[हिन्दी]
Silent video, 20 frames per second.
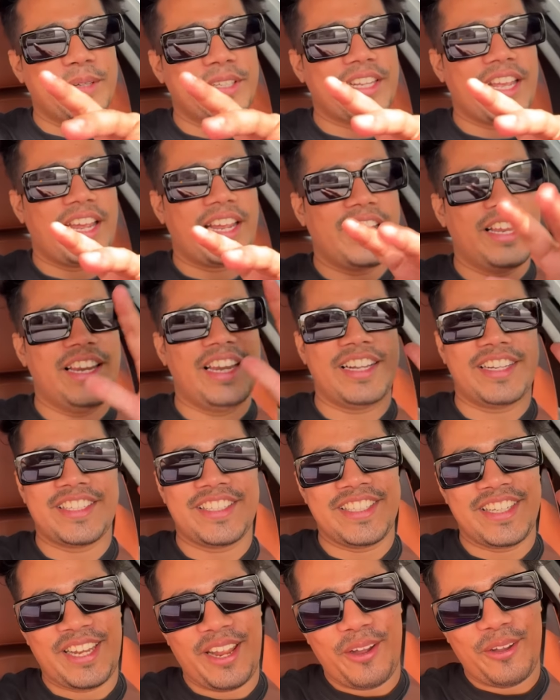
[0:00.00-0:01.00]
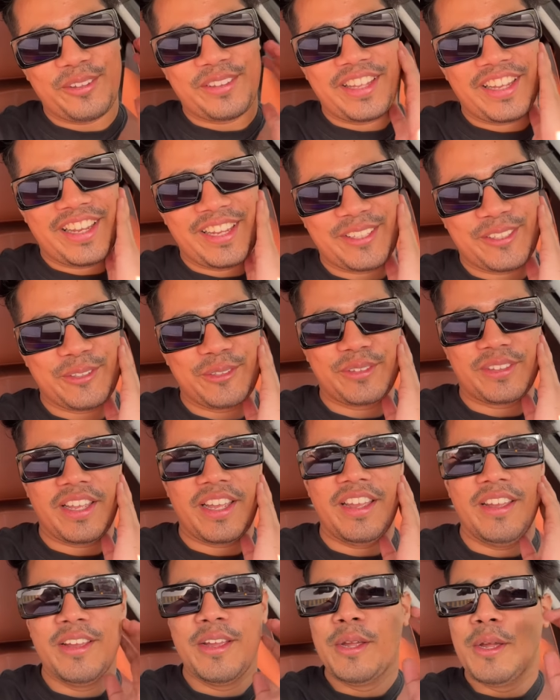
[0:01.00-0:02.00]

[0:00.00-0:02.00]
मजा आएगा लेट सी क्या होता है कैसे होता है